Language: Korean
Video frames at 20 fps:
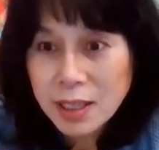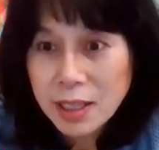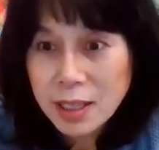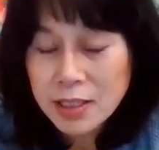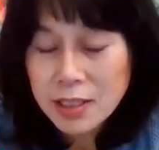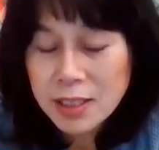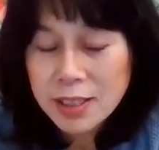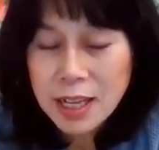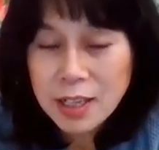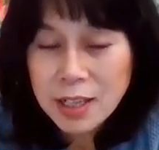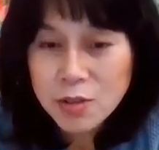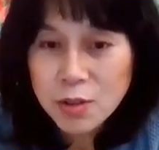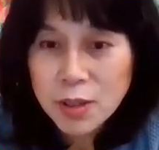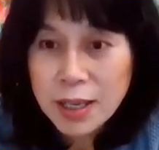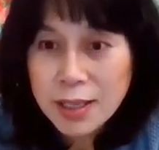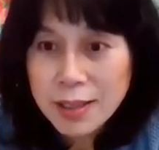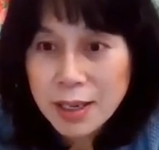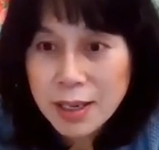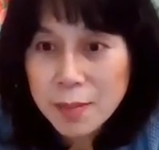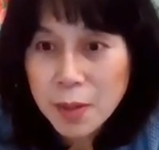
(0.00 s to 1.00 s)
사실 나도
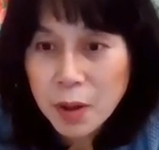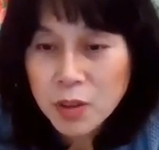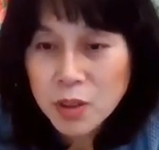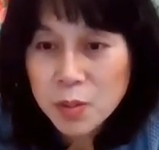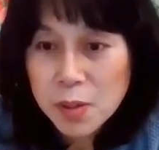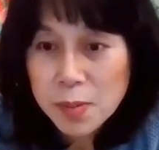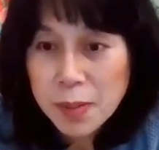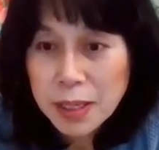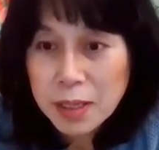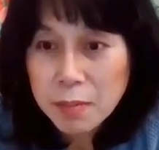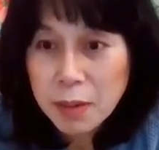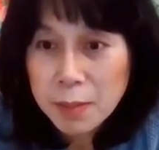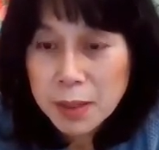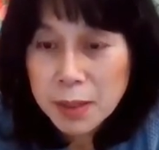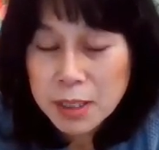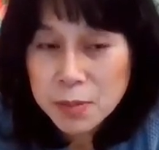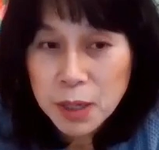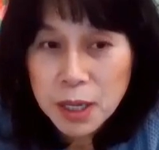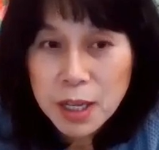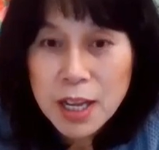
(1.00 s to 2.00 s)
옛날에 면접을 많이
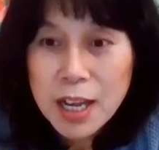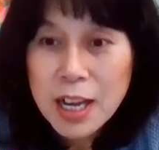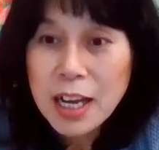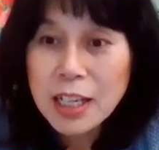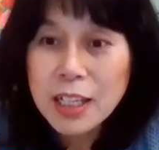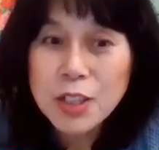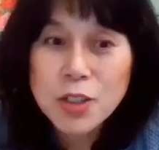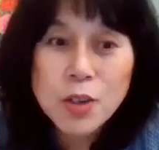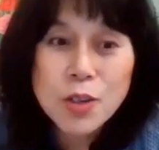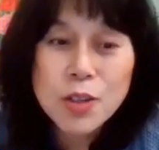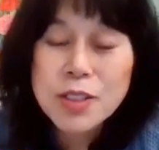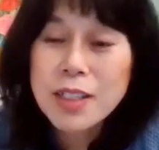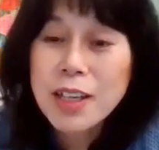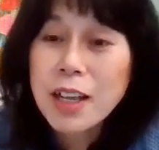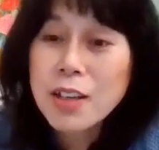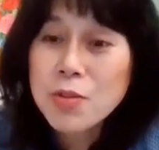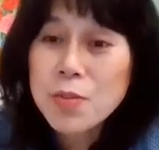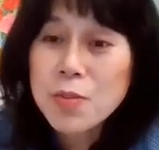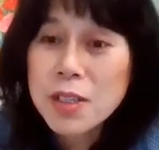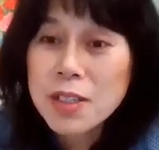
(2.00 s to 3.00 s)
봐봤지만, 근데 저는
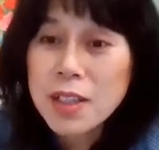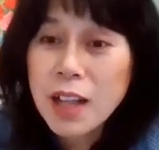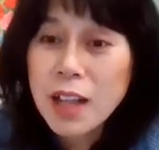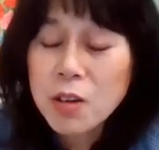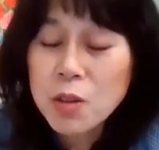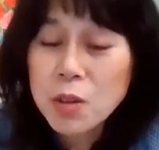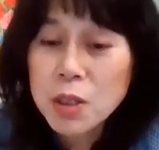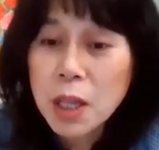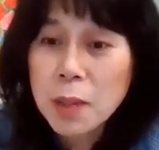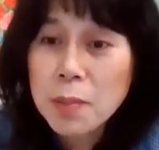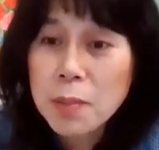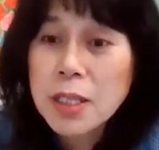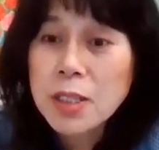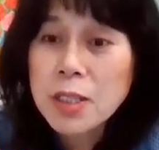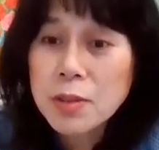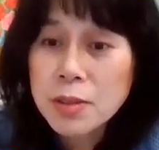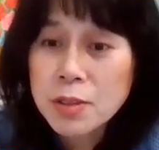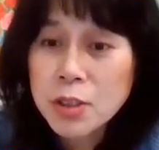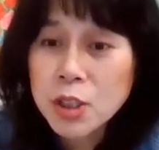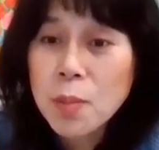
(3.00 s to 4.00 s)
예수 민당 때문에
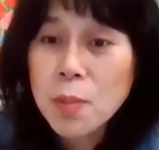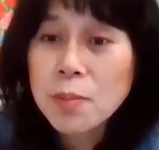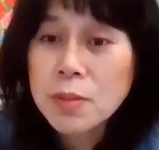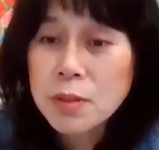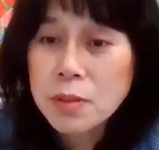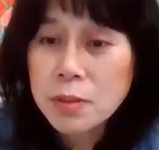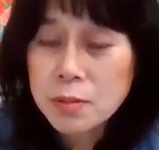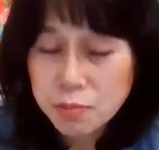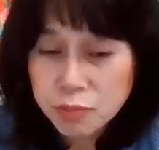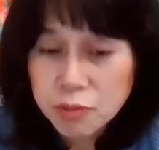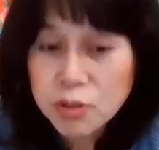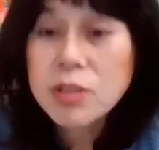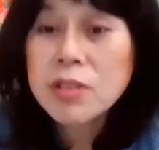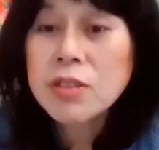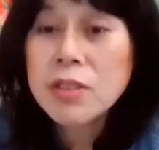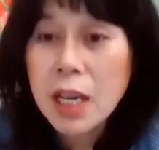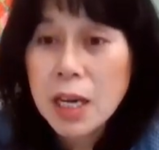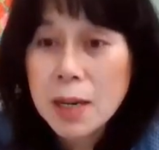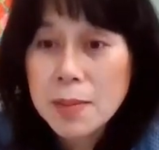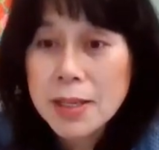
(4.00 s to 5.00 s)
저는 처음
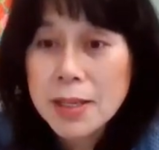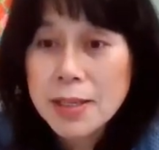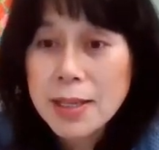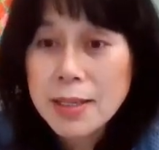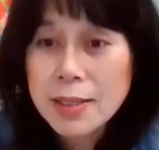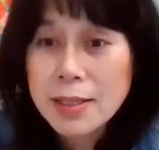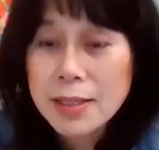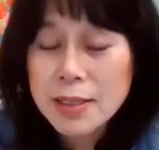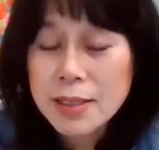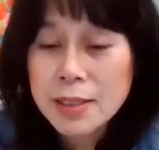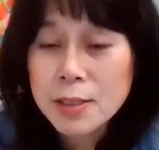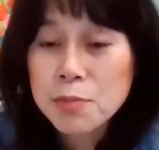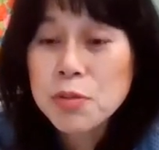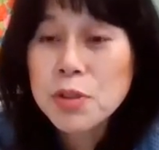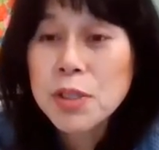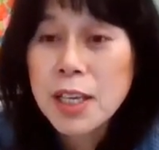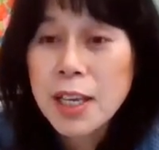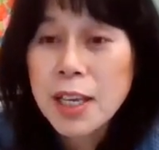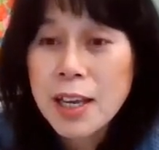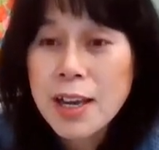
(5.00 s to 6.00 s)
붙은 사람이야 사실은
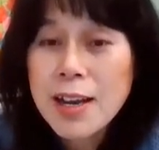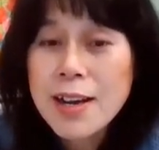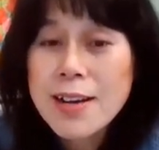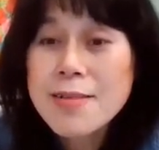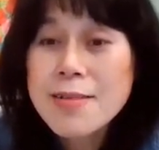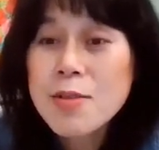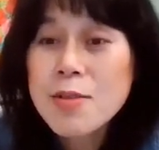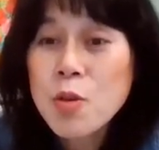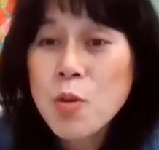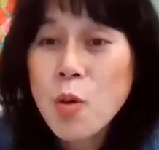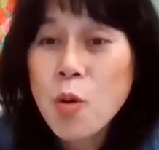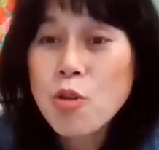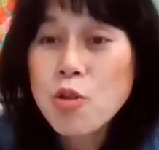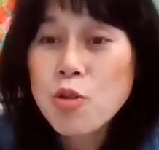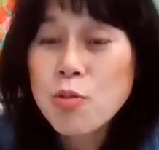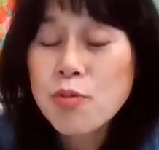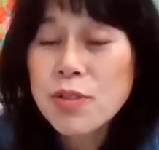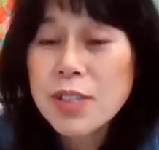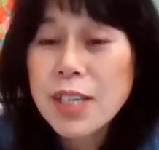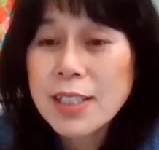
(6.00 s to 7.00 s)
그분이
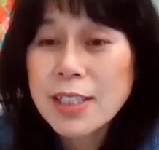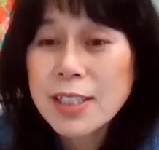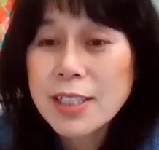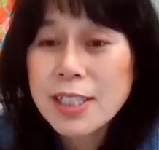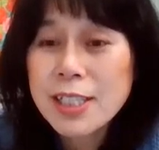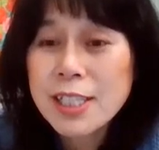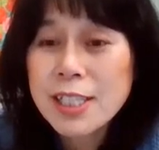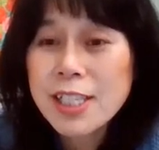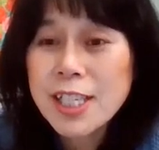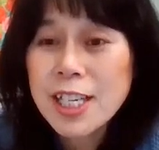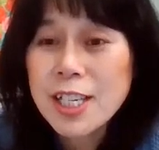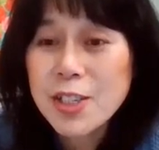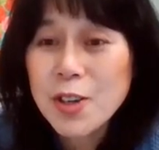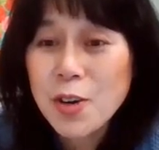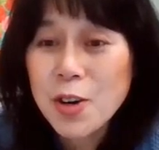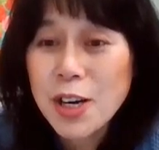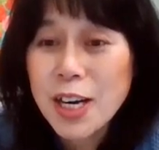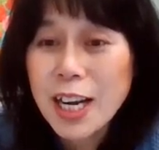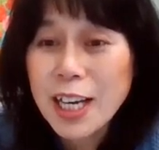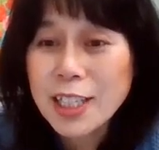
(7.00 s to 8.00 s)
골수 분자
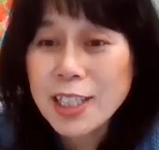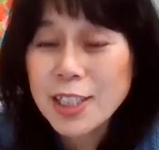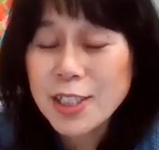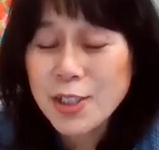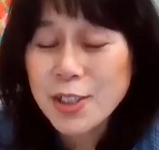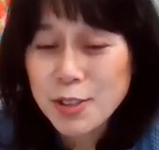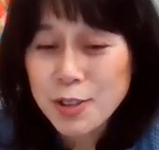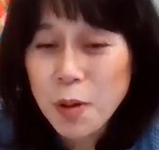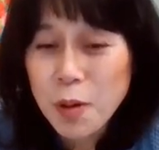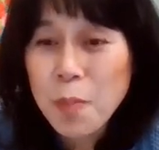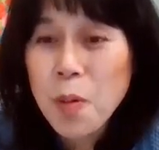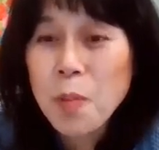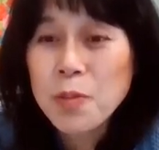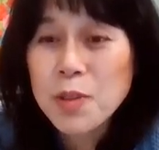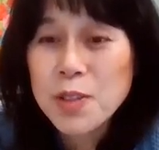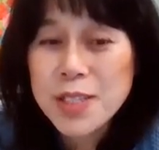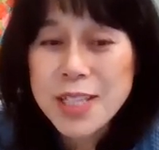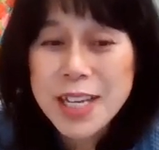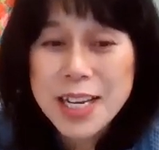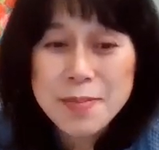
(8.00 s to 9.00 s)
크리찬이었걸 난그저저
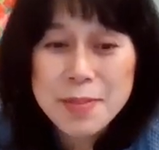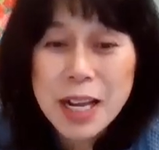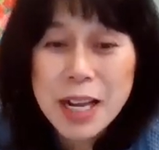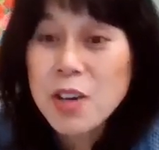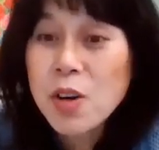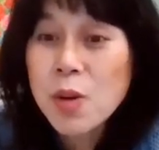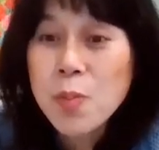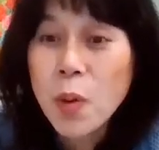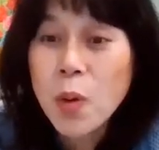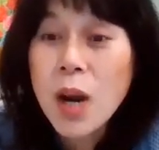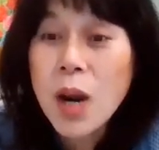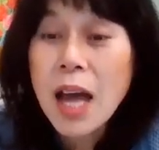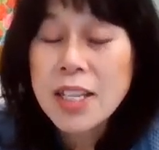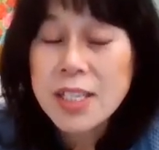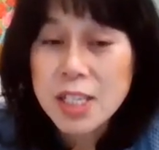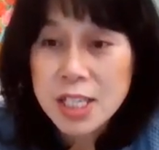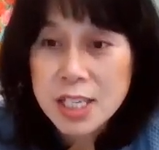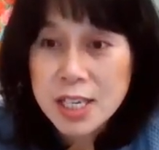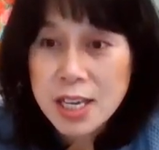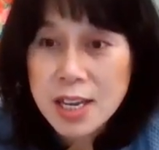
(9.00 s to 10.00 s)
뽑는 사람 난 그걸
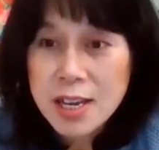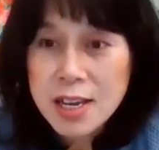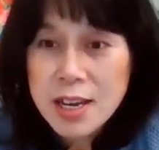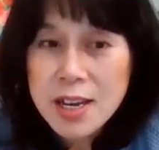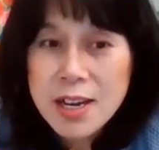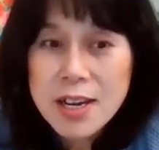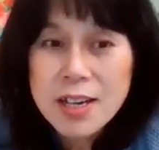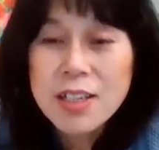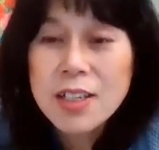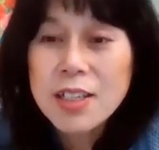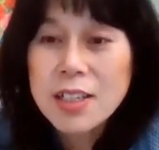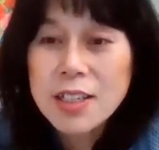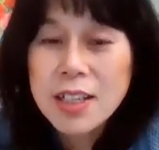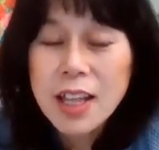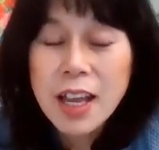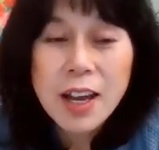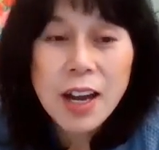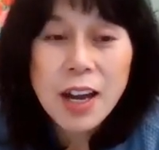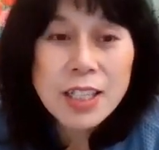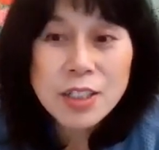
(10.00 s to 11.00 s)
몰랐지.
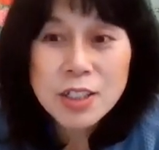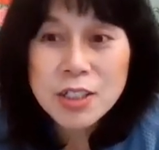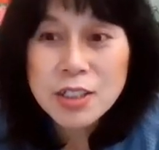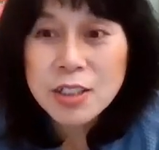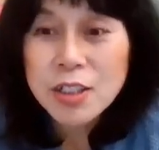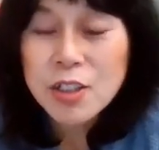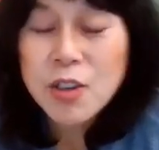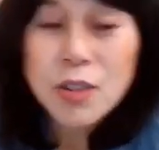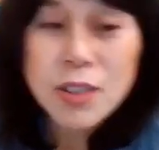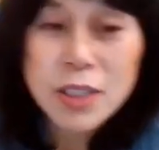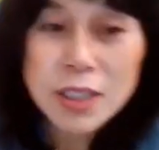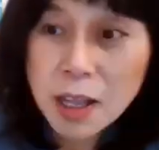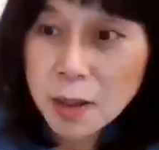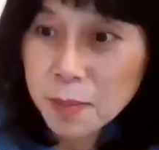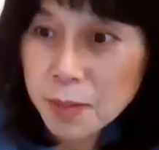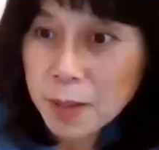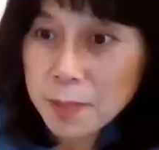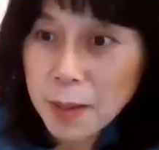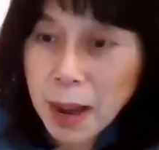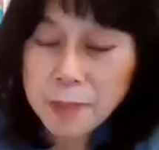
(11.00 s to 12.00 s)
그런데 하여튼 그것
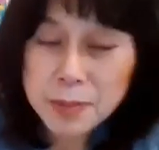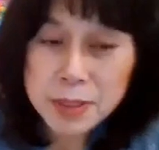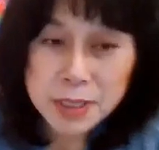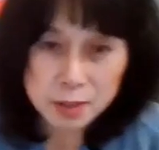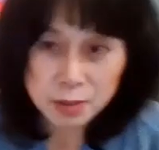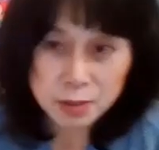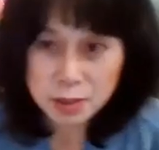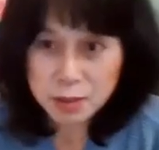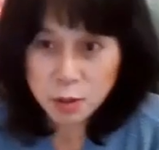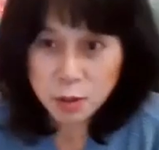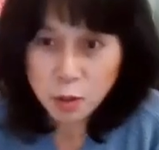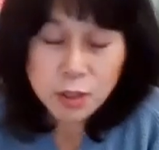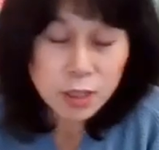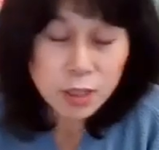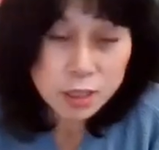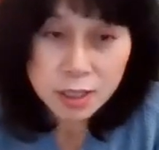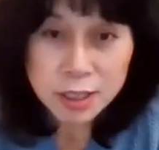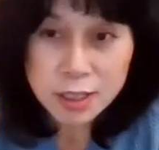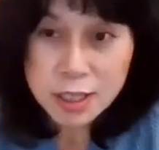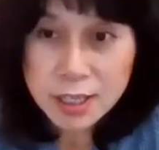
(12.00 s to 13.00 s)
때문에 마음이 어
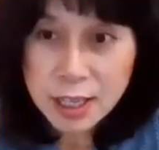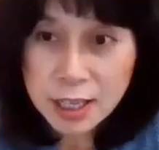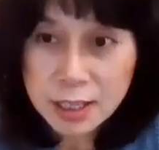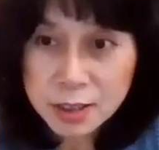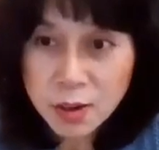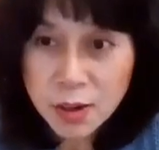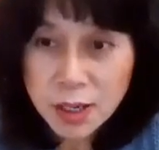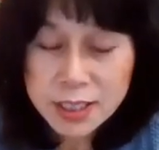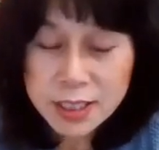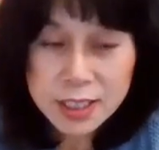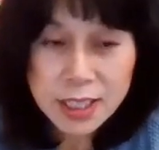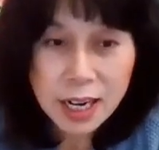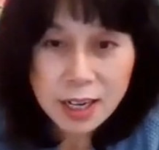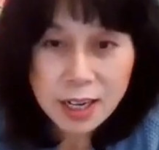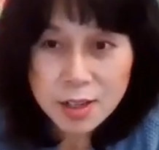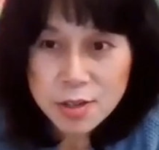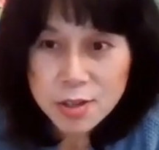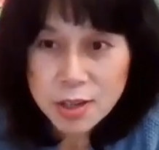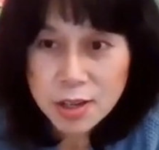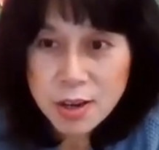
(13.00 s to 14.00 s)
이렇게 되는 것 같진
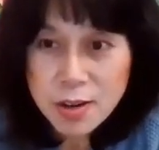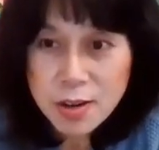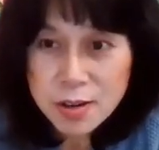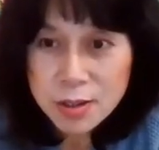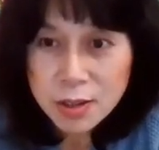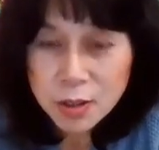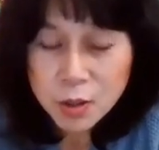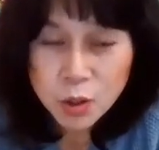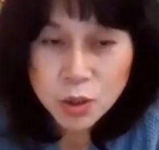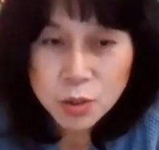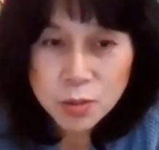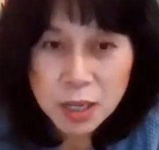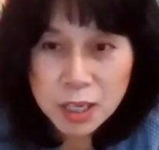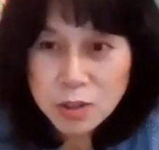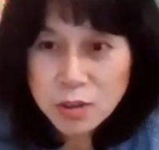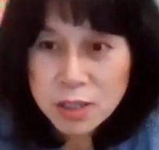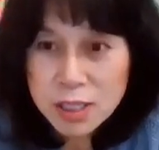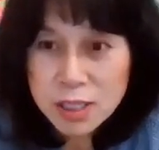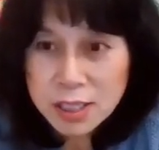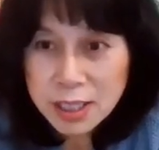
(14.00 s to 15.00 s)
않았어요. 요즘
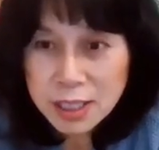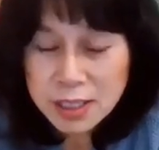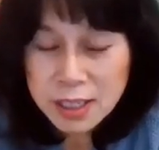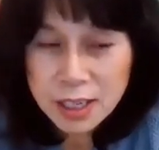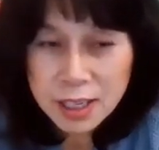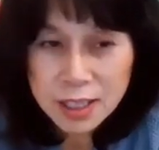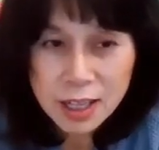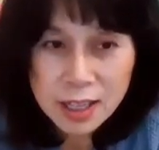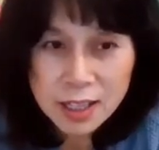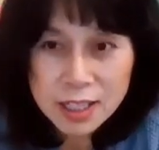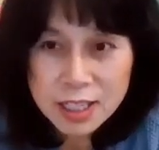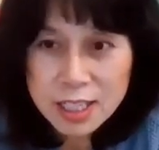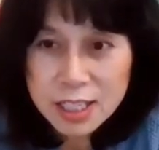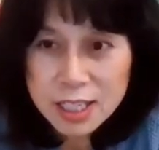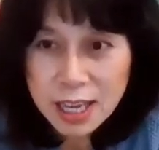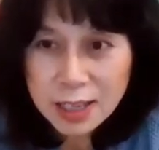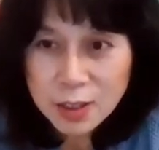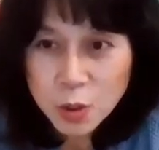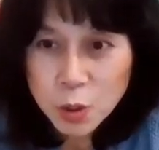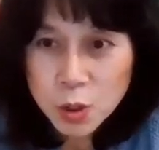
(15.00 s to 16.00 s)
하도 크리스찬들에 대한
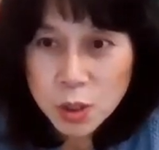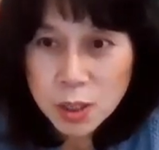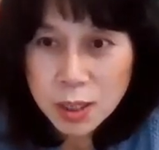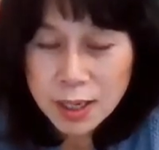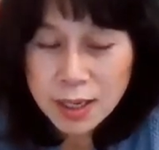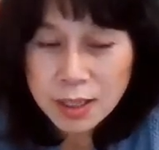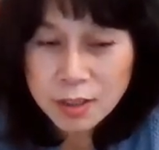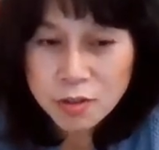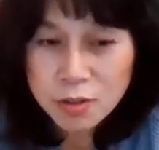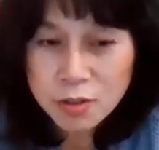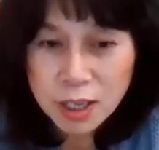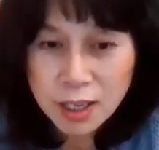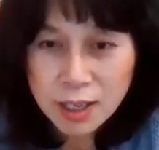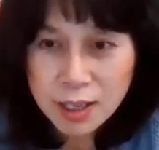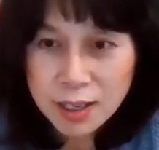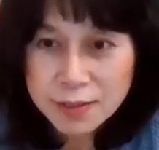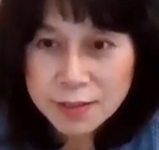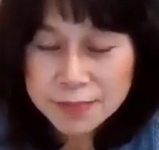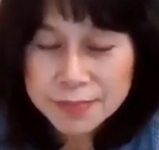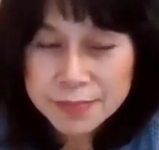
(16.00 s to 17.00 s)
인식이 안 좋잖아 한국에.